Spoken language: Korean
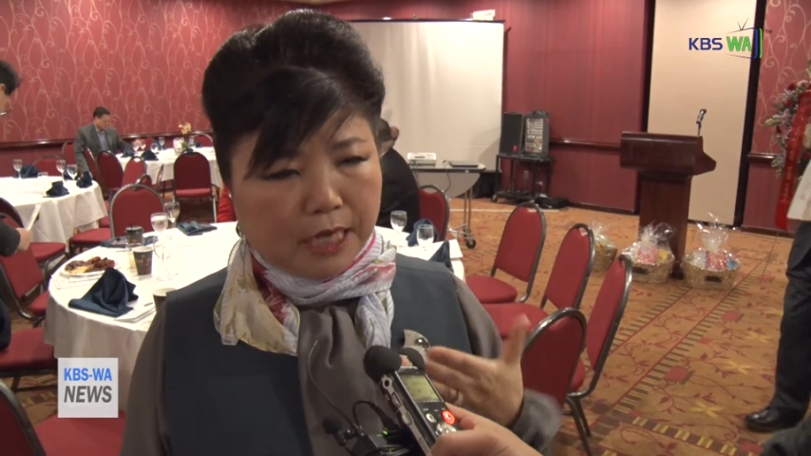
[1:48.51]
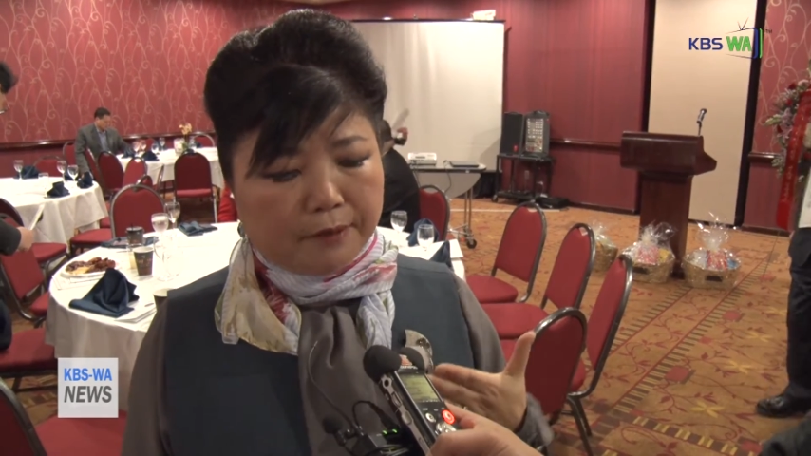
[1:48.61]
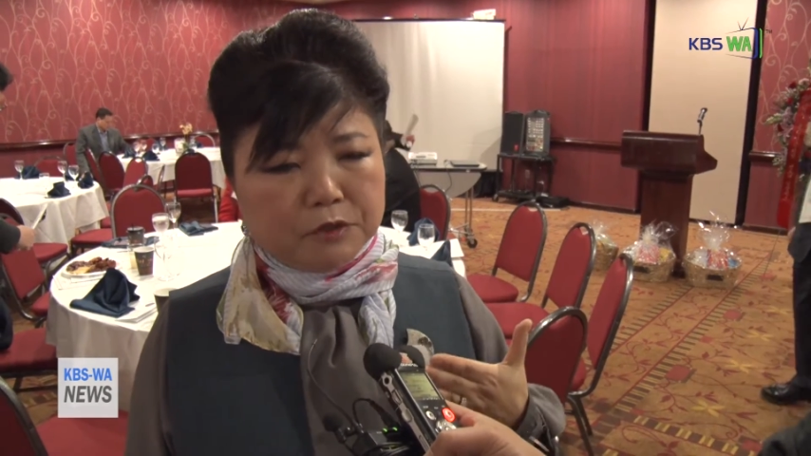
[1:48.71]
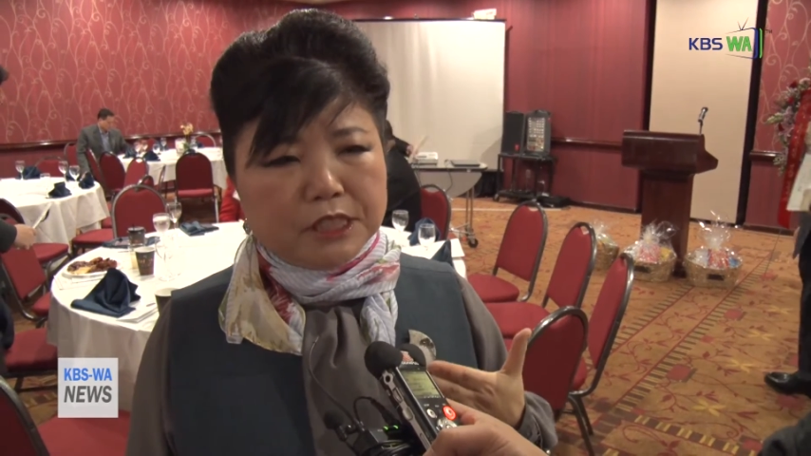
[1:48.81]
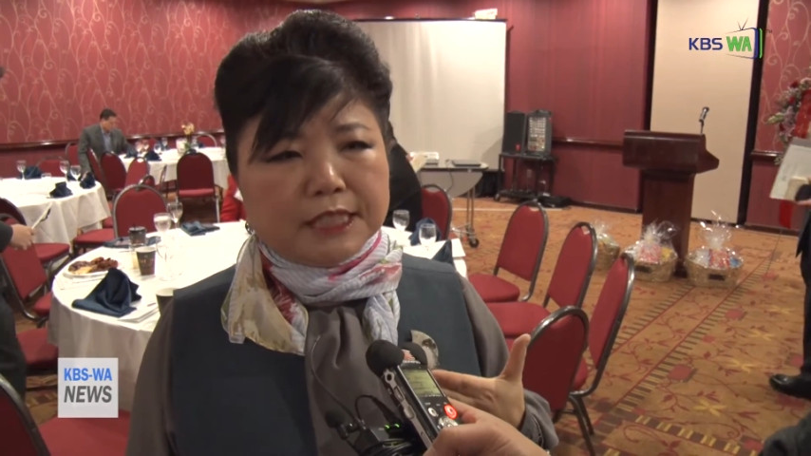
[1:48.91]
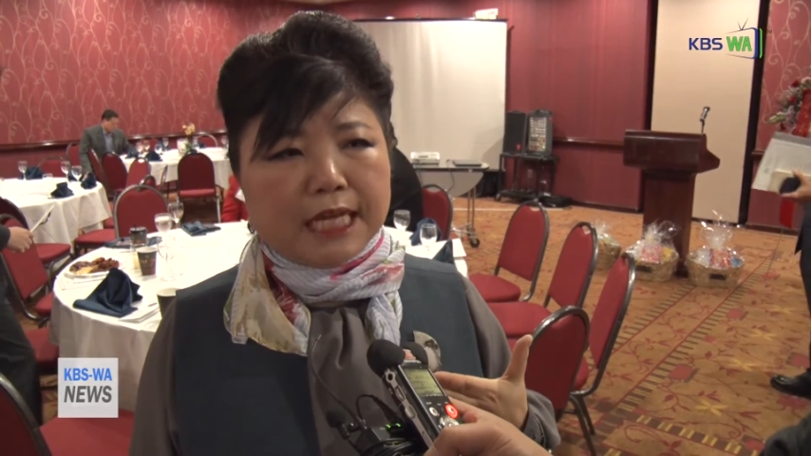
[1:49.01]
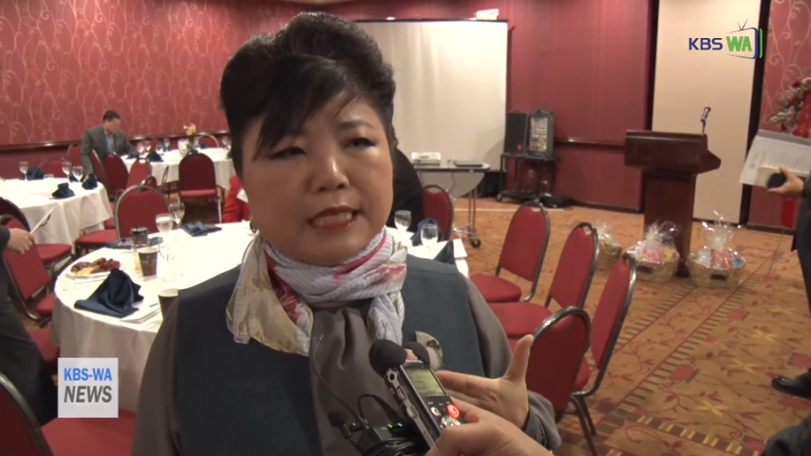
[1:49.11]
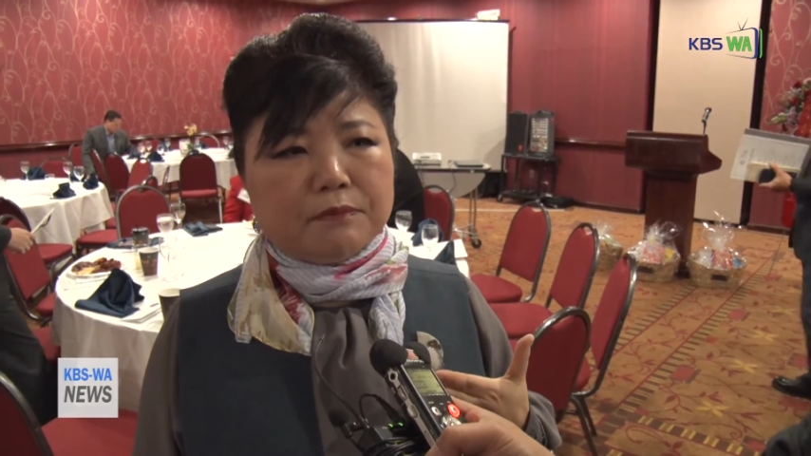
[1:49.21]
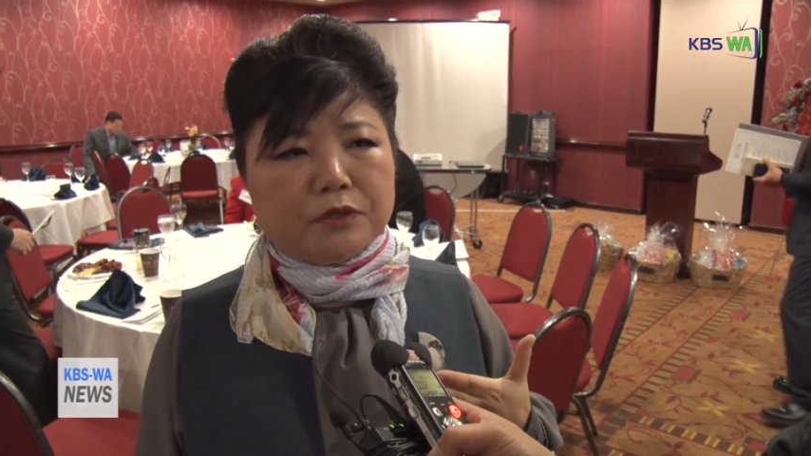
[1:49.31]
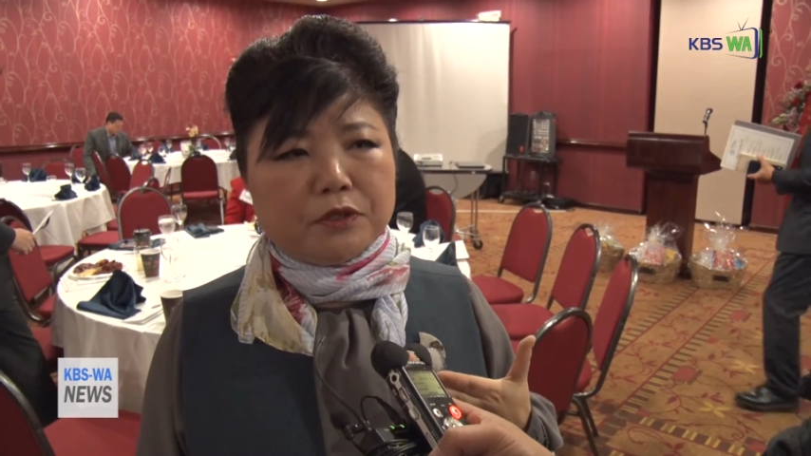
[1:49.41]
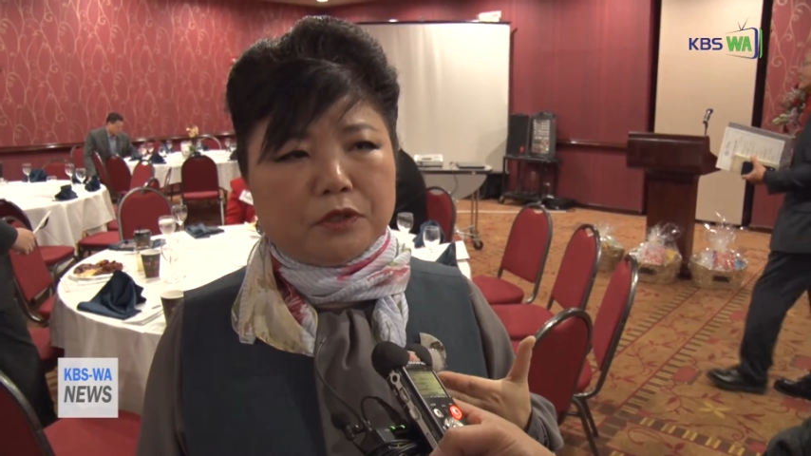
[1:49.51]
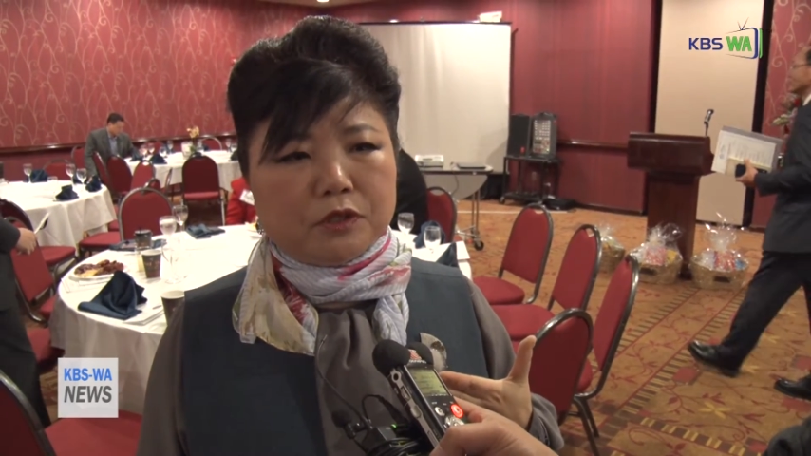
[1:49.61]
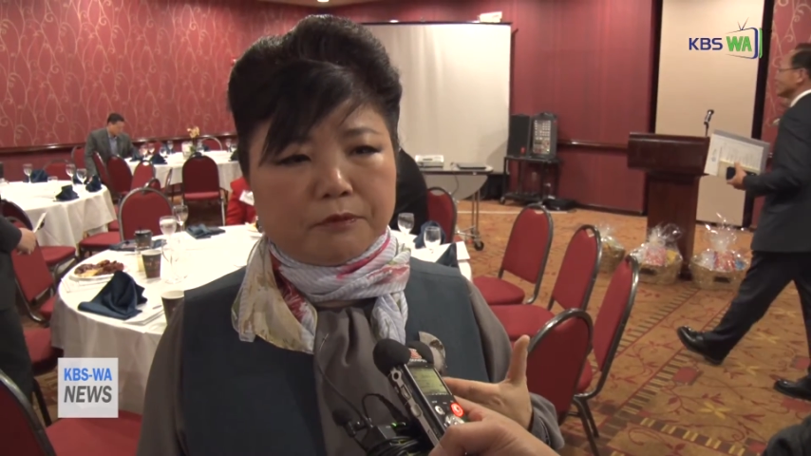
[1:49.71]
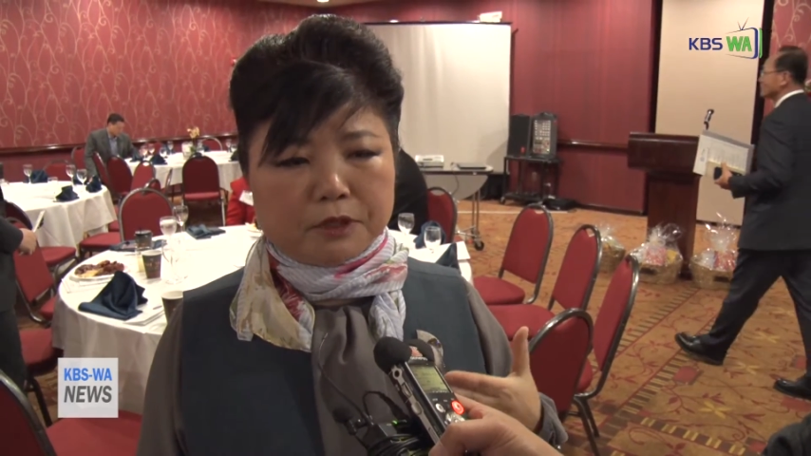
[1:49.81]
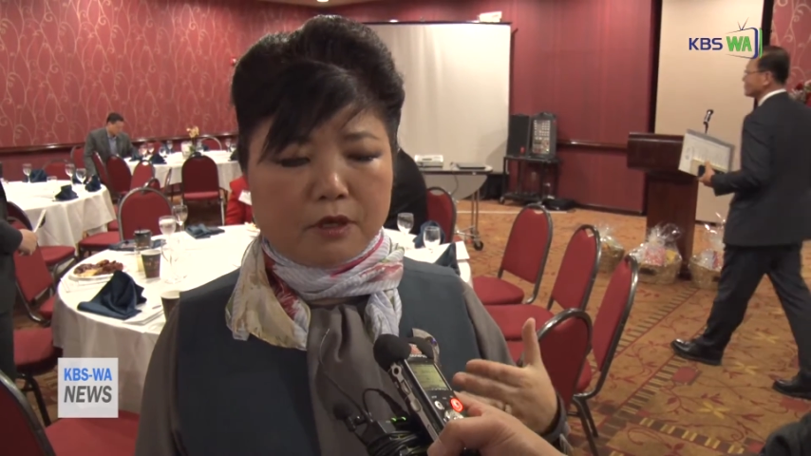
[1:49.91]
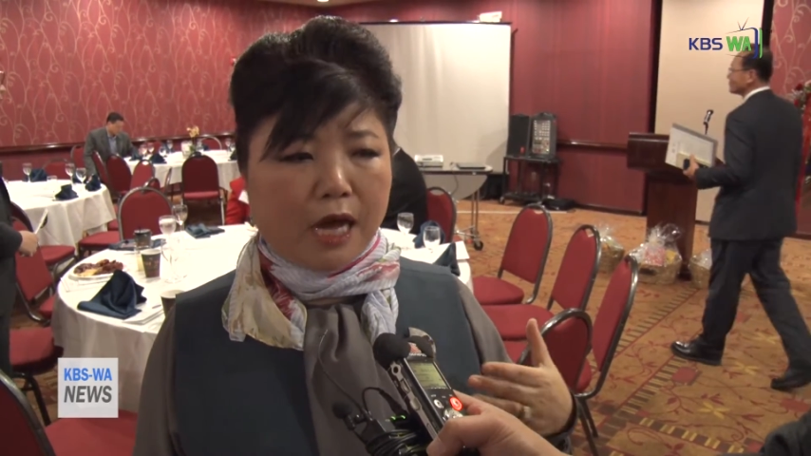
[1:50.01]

자문이사님들그